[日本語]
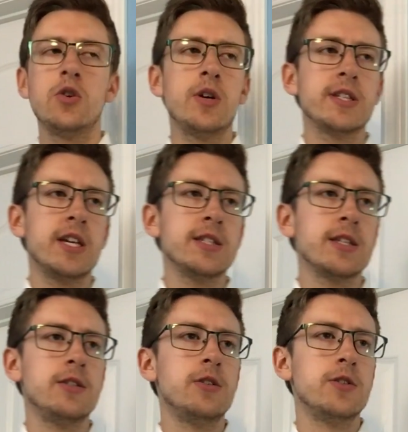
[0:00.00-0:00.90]
し、頭髪検
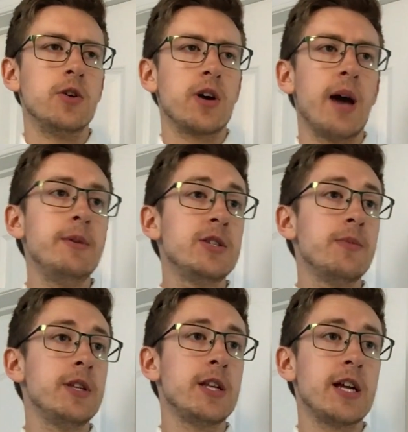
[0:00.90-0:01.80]
査するぞ。髪
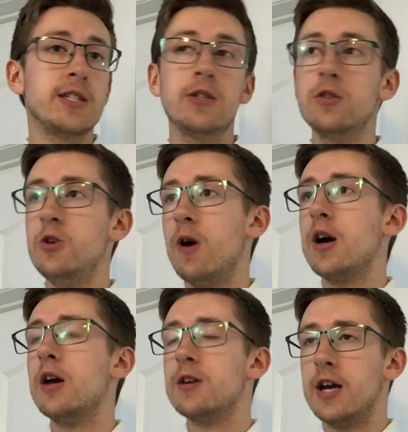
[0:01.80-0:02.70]
染めてたらすぐに
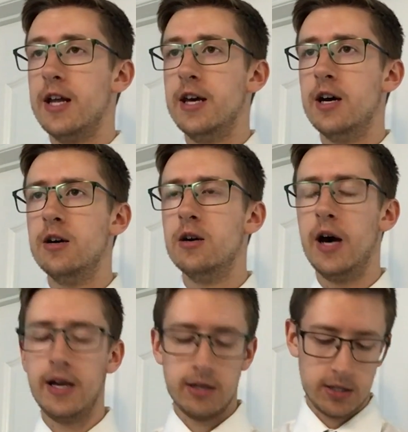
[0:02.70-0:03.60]
分かるからな。
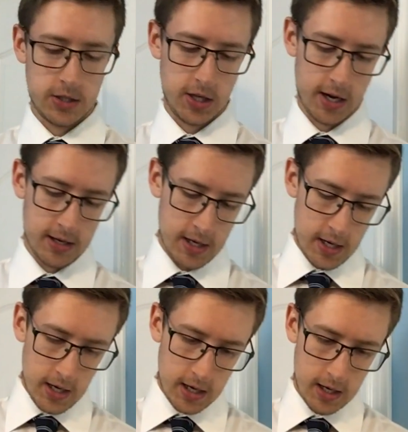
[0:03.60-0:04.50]
はい、じゃあ
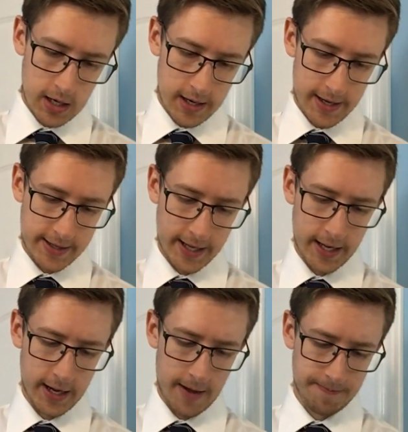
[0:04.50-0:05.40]
田
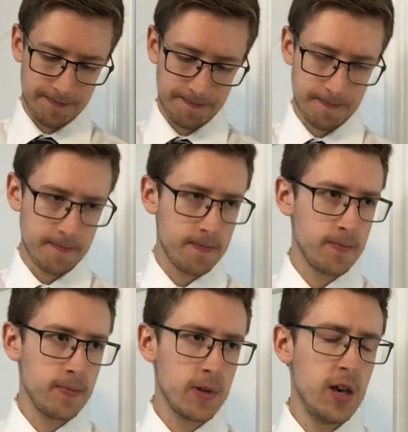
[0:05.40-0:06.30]
中。
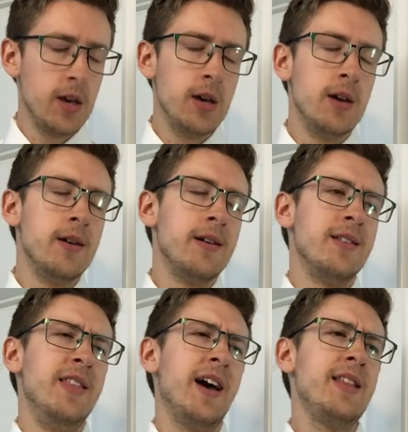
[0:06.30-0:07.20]

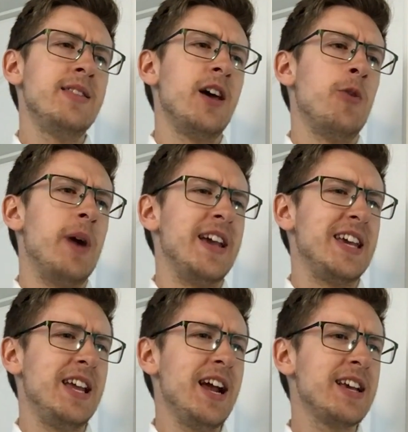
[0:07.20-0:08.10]
なんだお前、
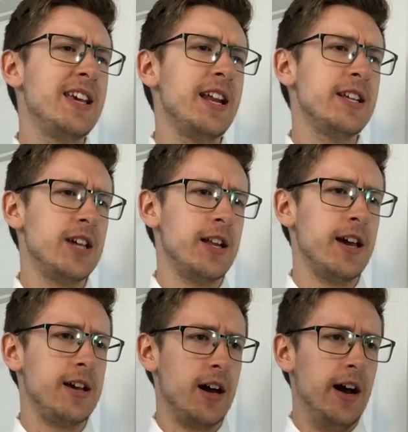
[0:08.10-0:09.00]
キラッキラじゃな
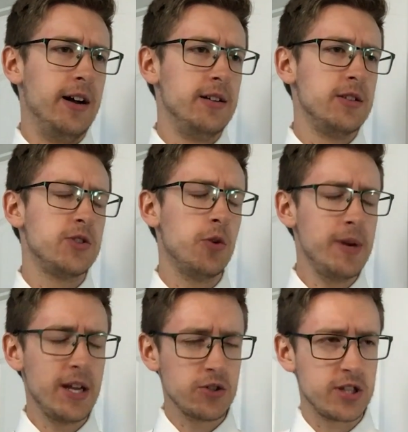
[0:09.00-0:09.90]
いか。
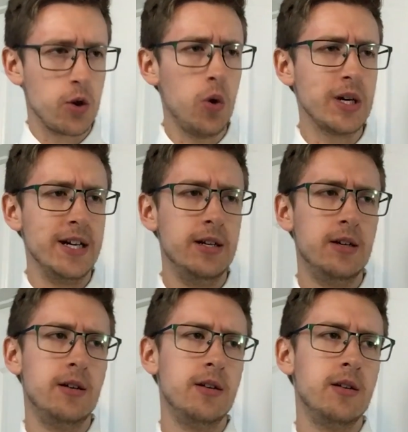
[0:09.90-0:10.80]
染め直してこい。
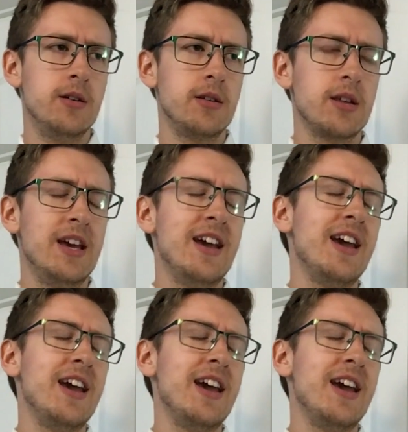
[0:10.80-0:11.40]
じゃ